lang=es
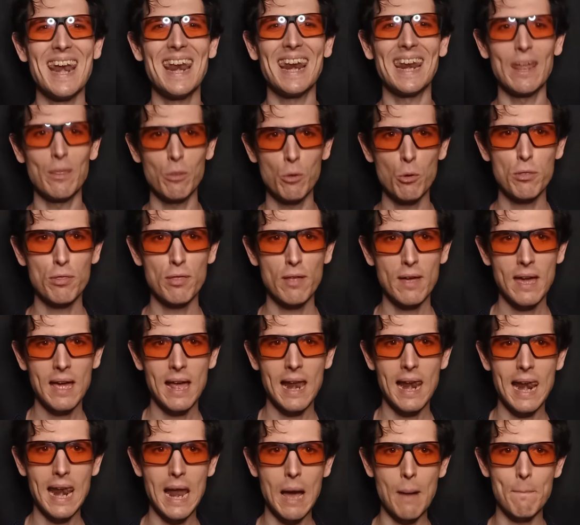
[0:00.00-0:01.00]
reduce
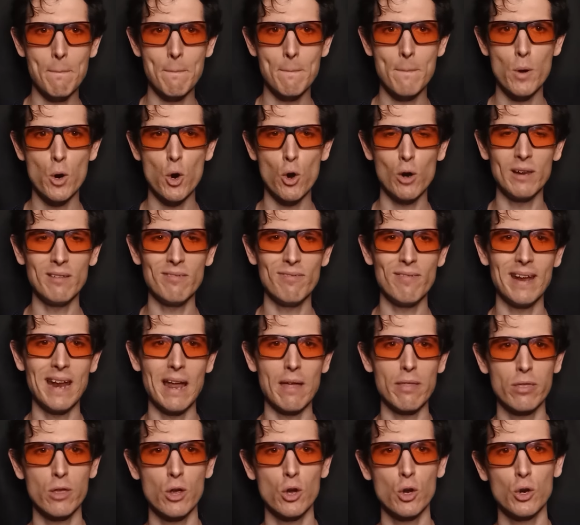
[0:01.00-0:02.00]
la
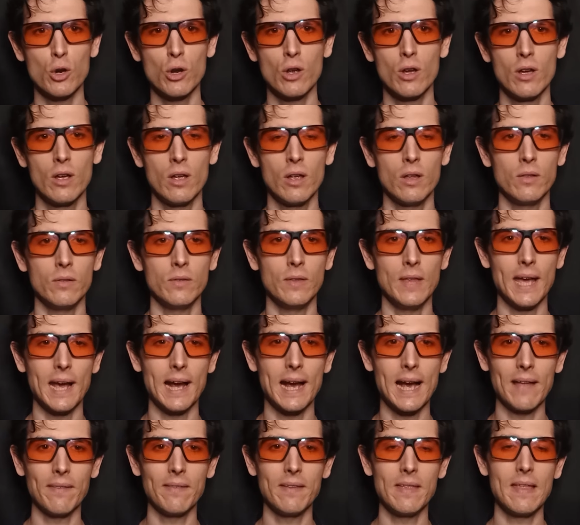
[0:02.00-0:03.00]
proliferación de
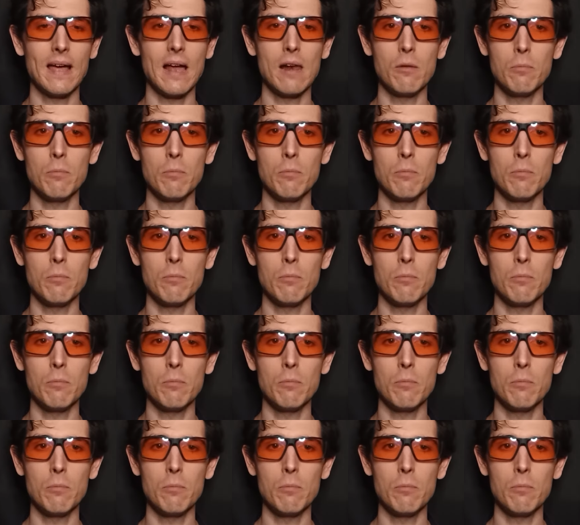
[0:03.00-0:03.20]
Candida